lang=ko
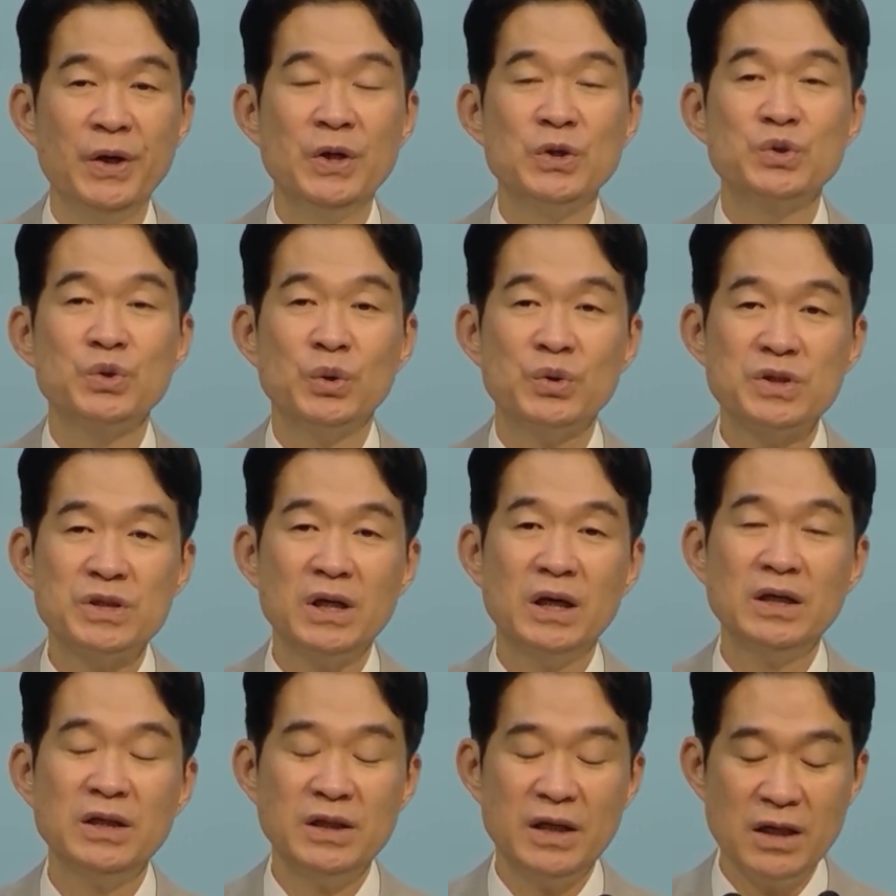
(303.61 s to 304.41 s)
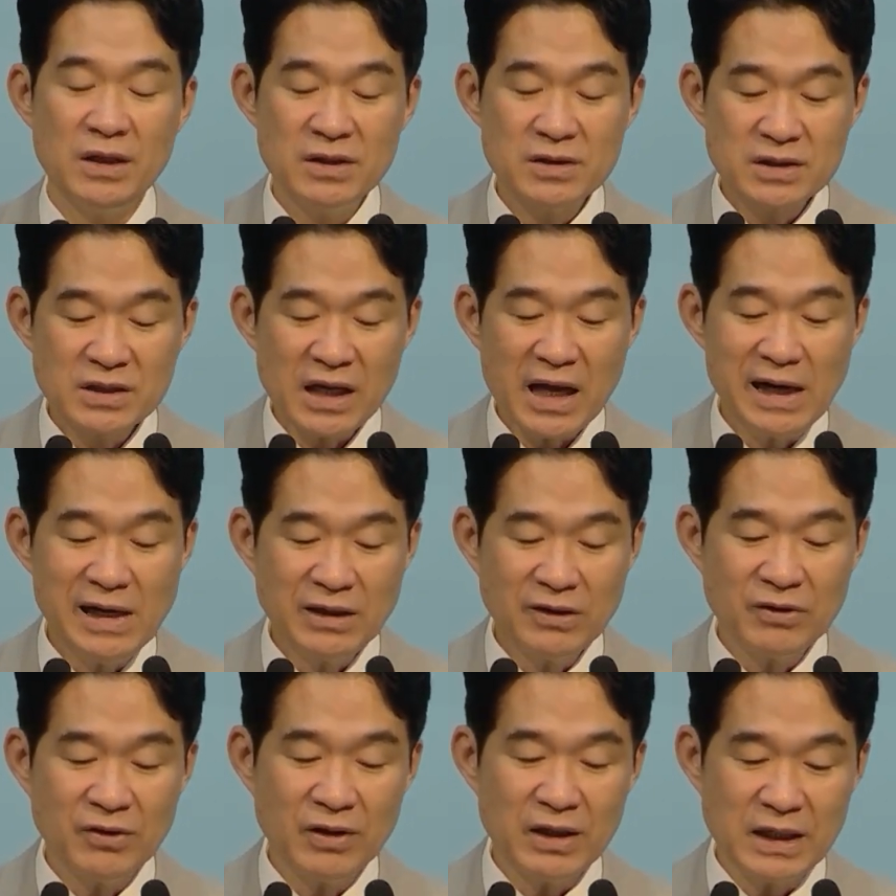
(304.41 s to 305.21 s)
초창기에는
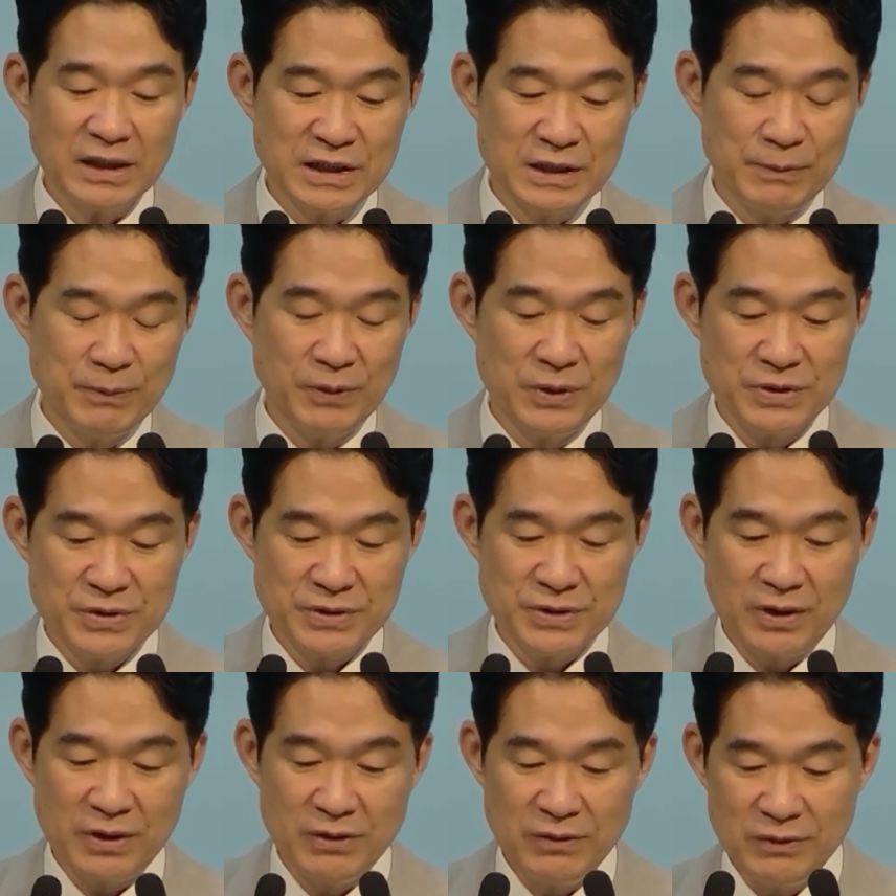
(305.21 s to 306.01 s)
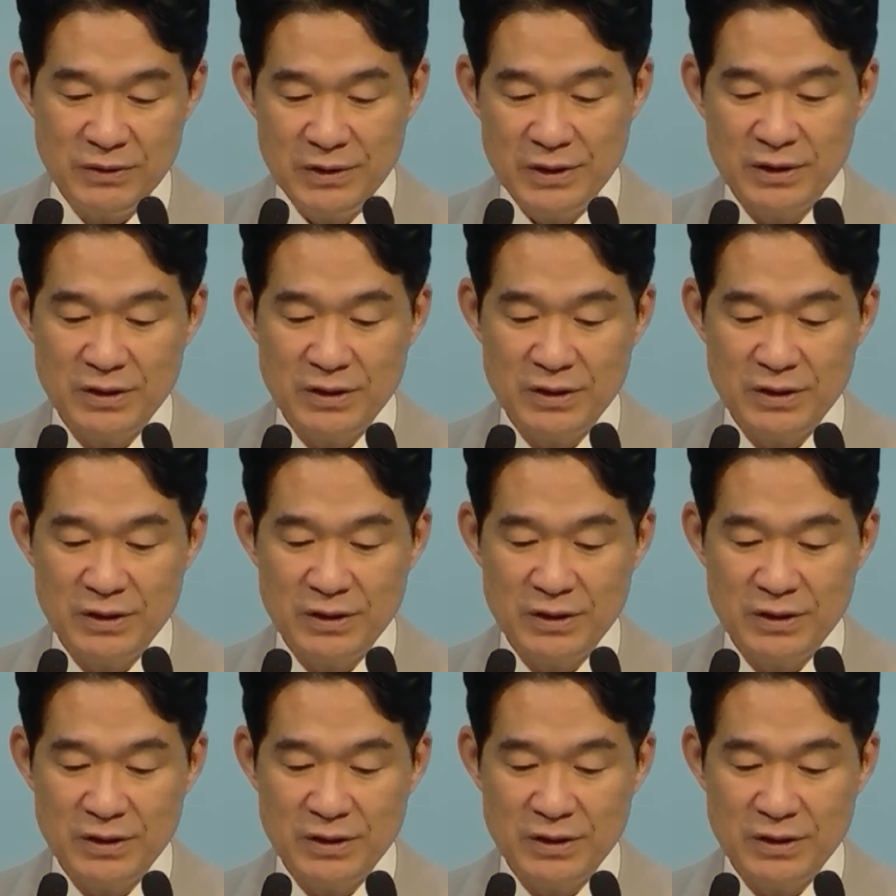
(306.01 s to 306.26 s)
살 것 같이 보였어요.